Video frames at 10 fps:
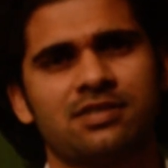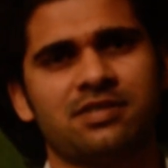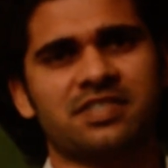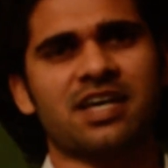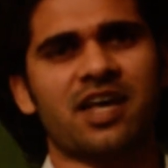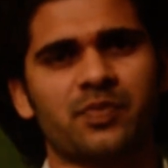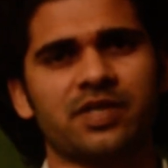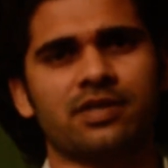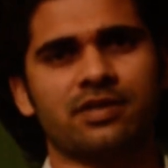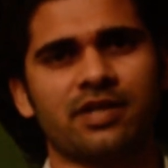
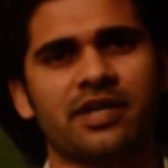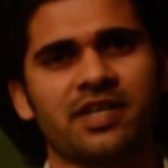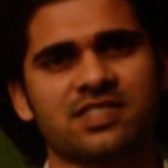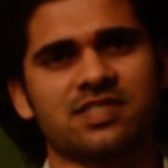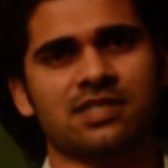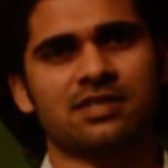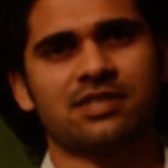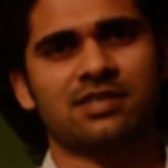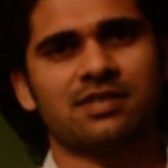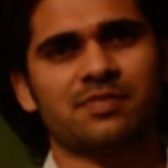टीआरपी रेटिंग्स
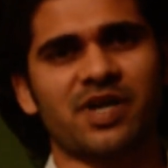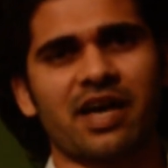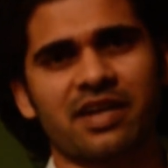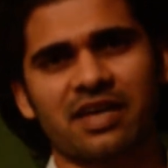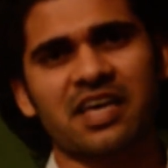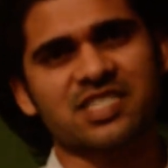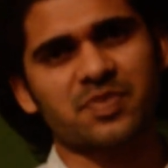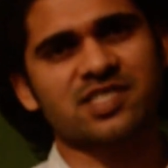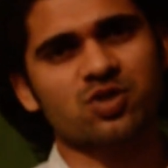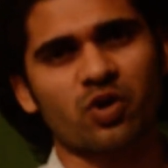पढ़ाने के लिए
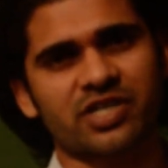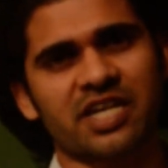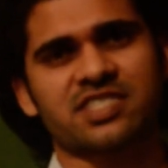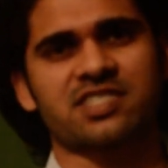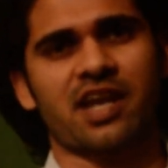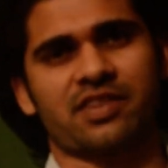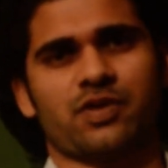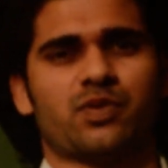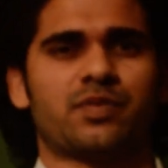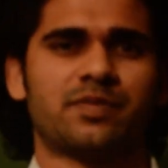एसएमएस कॉन्टेक्ट
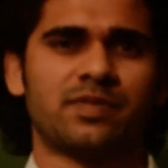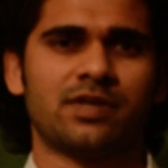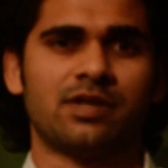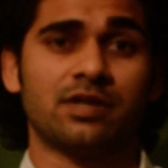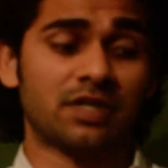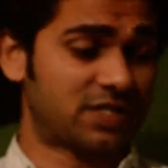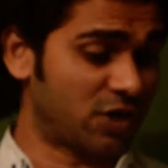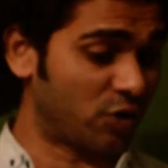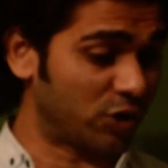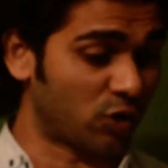चलाते हो किसी
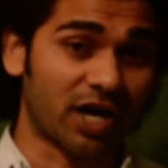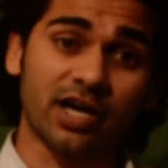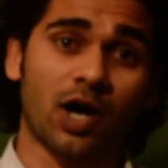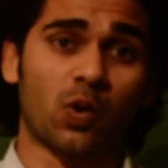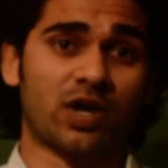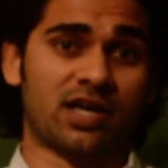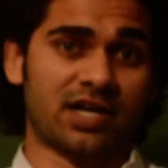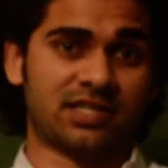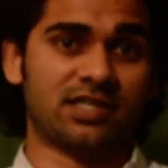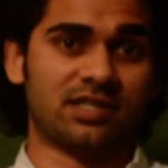हीरोइन को लड़का हो गया
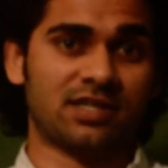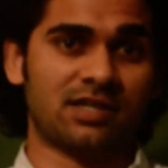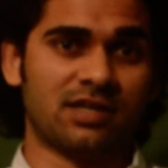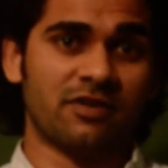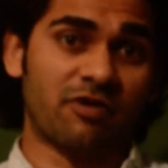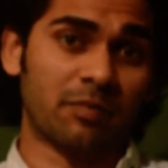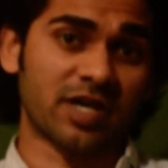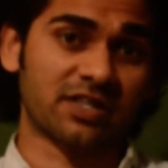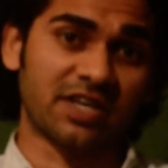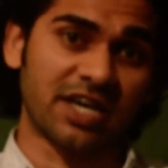लड़की फिल्म
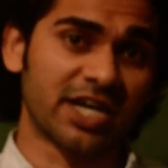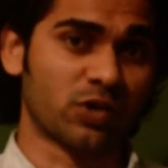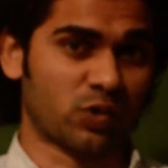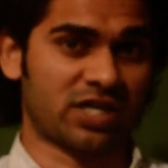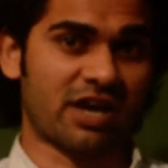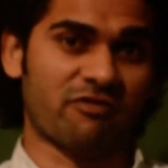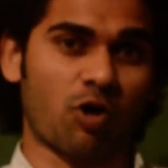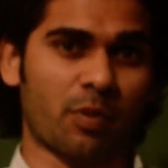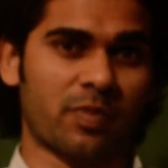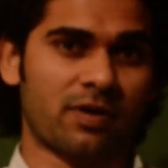कितनी हिट होगी या
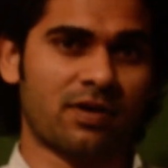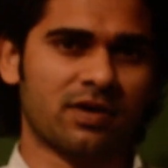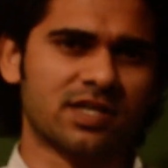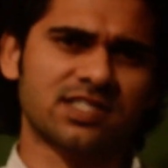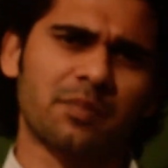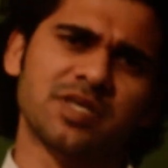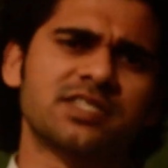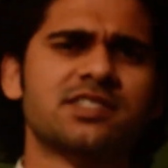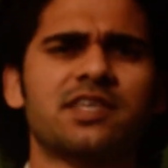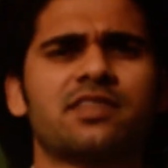फ्लॉप किसका
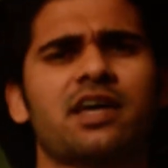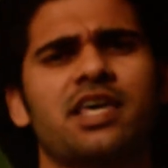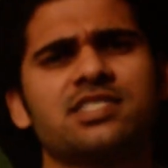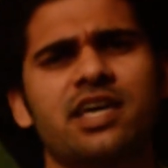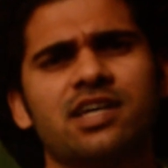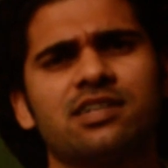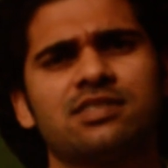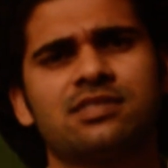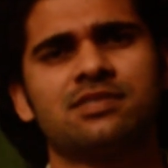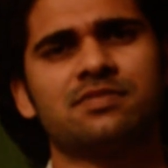बिजनेस कितना किया जाएगा
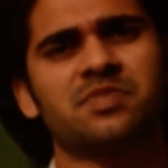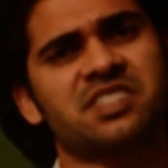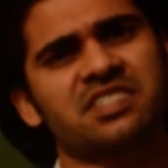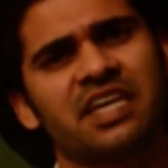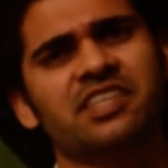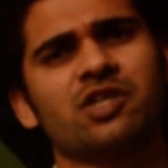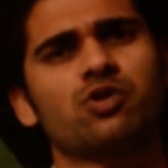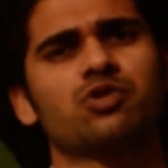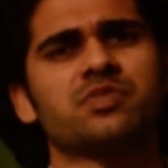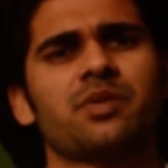बस यही
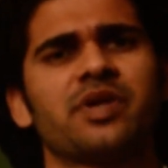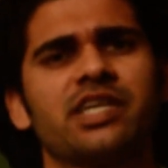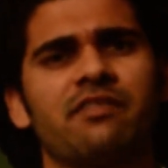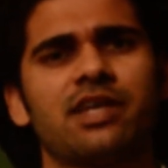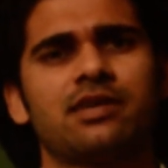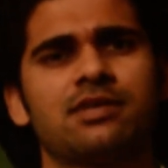देखो तुम समझ गया